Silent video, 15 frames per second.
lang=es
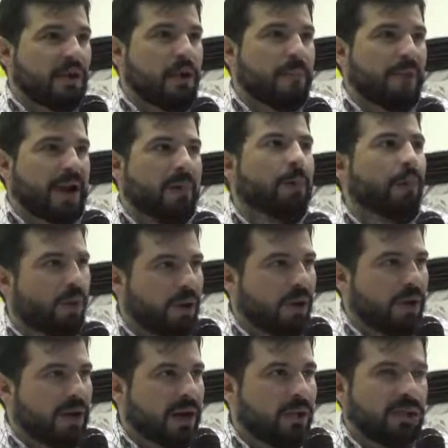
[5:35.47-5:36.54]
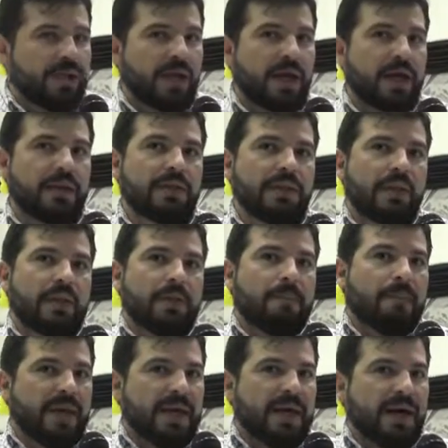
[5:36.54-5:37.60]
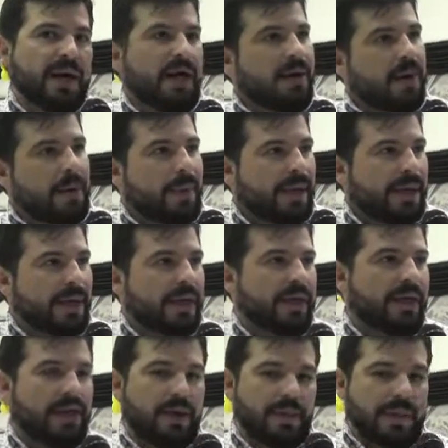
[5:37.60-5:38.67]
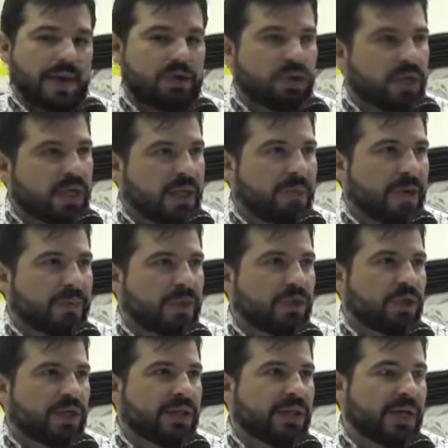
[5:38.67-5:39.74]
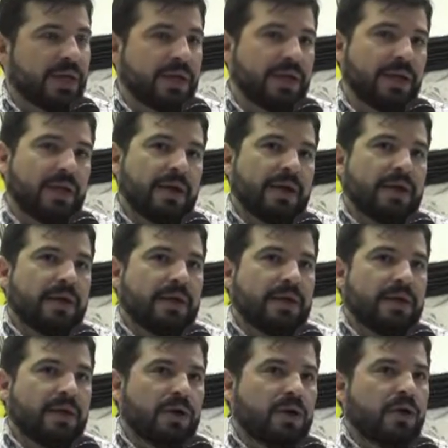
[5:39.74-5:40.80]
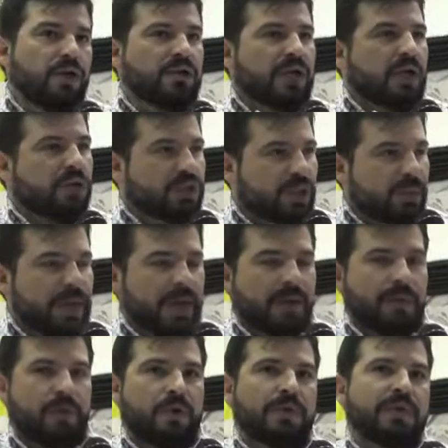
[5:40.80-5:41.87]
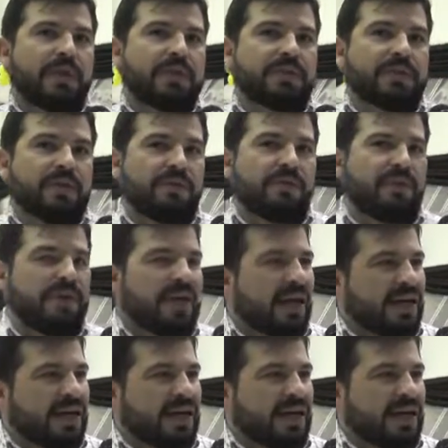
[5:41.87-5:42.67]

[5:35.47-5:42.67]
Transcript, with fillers: de comprar pruebe la unidad, vea, la maneje, vea todo el equipamiento que tiene y otra cosa más que me olvidé decirte, Feli.